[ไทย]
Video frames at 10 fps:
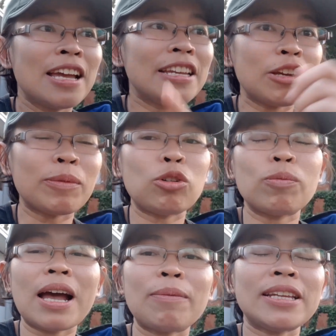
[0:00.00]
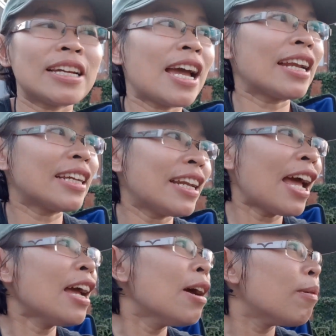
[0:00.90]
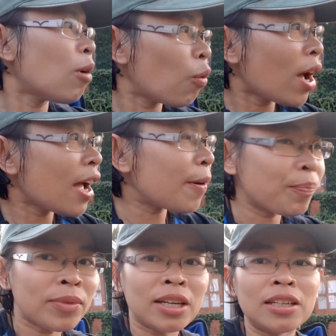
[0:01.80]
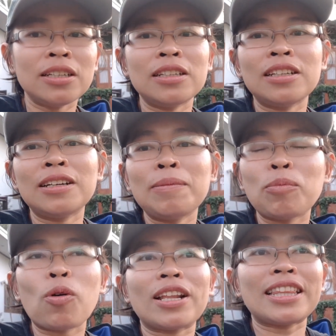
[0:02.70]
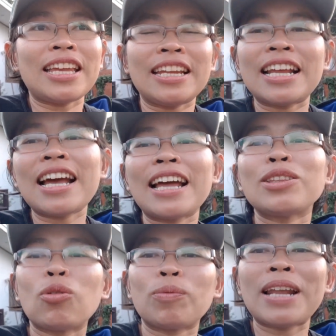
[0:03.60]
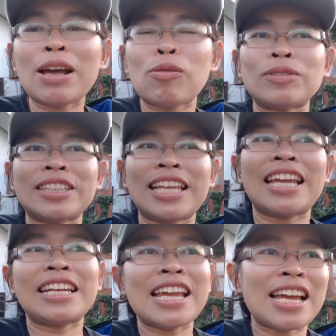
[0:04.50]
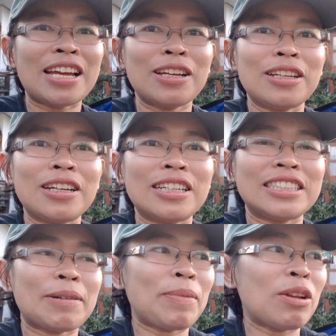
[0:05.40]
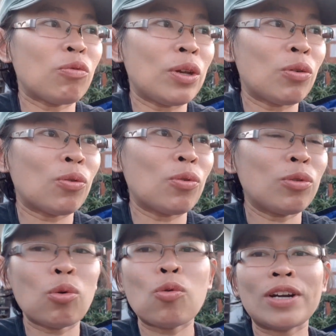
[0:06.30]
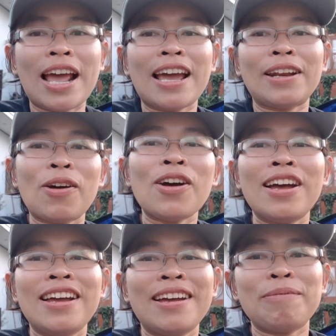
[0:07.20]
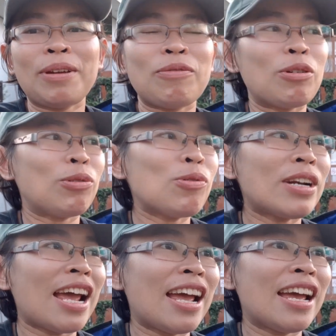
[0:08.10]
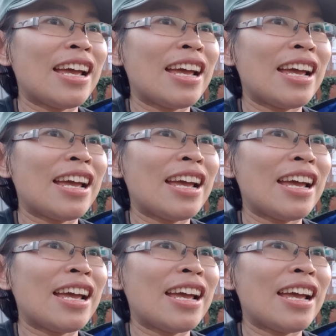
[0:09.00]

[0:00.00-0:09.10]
เดี๋ยวมาดูภาพบรรยากาศกันนะ เพราะว่าเออปกตินะคะตูบนาโฮมสเตย์เนี่ยเออจะเป็นวิวทุ่งนาเนาะ เป็นวิวทุ่งนา